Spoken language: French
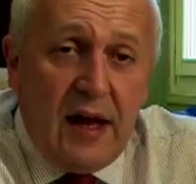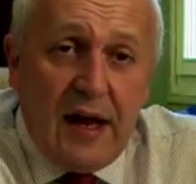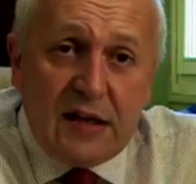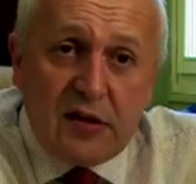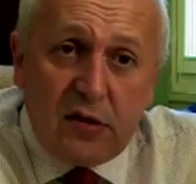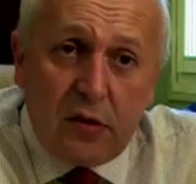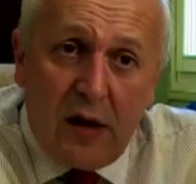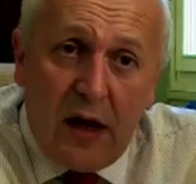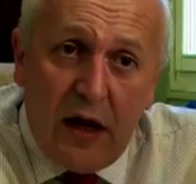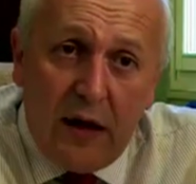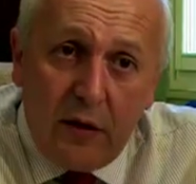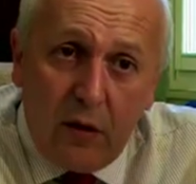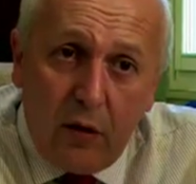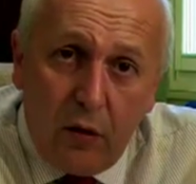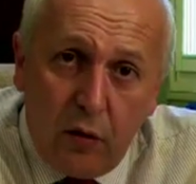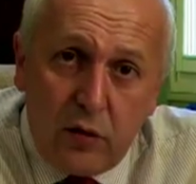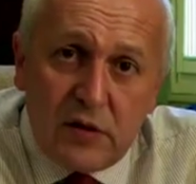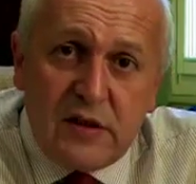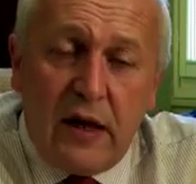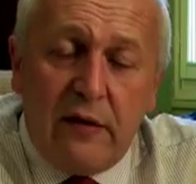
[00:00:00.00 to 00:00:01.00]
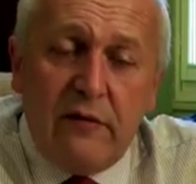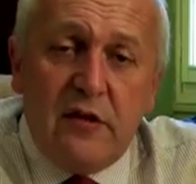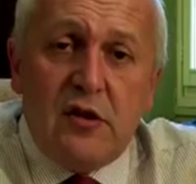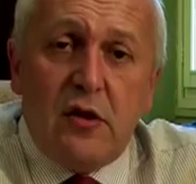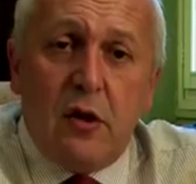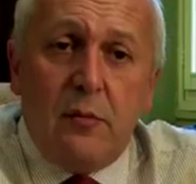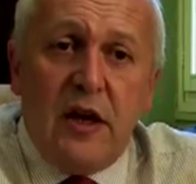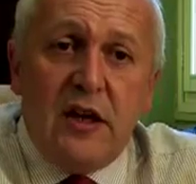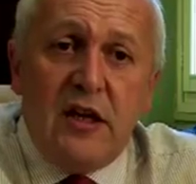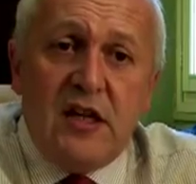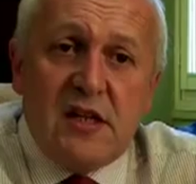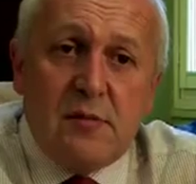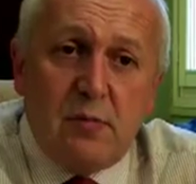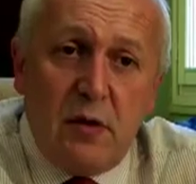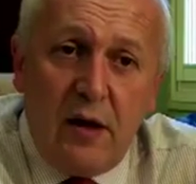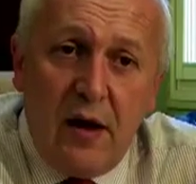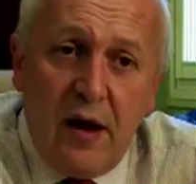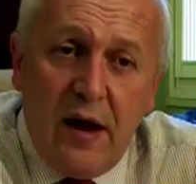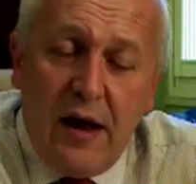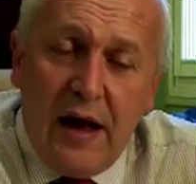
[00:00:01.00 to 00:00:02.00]
à se rendre au service
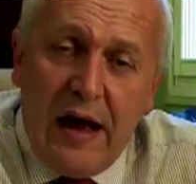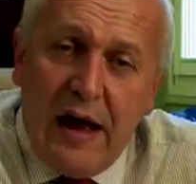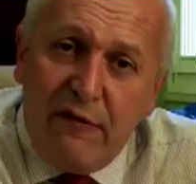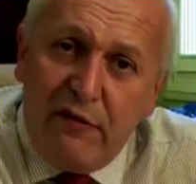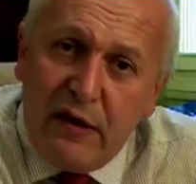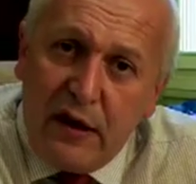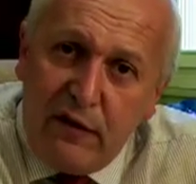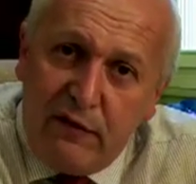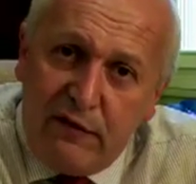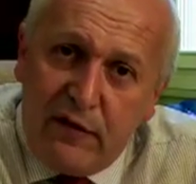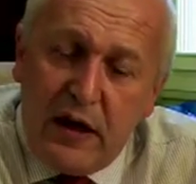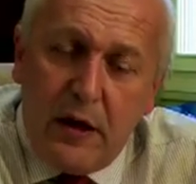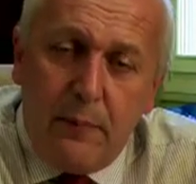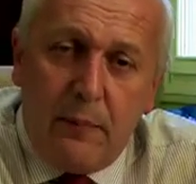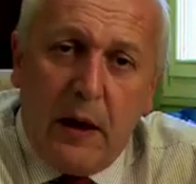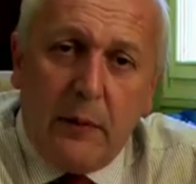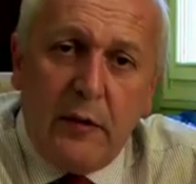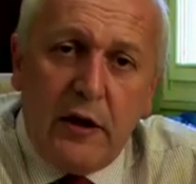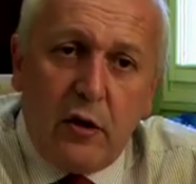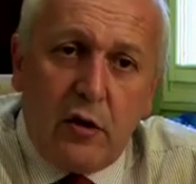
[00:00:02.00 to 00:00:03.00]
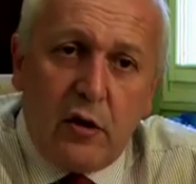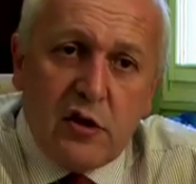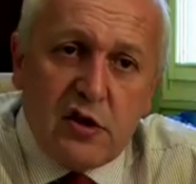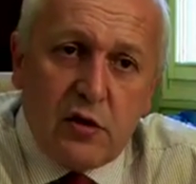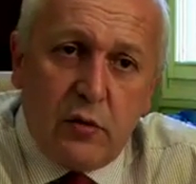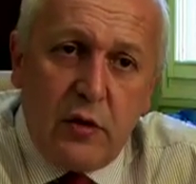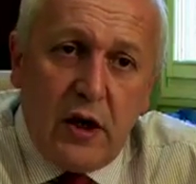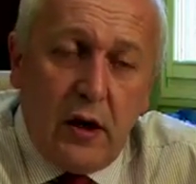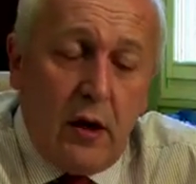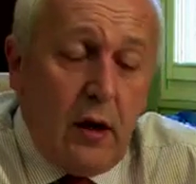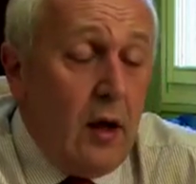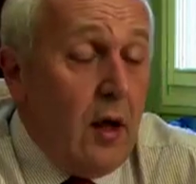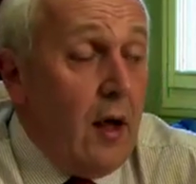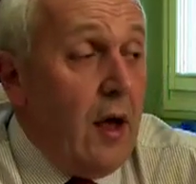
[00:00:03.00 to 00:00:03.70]
urbanisme, à vérifier les permis de construire,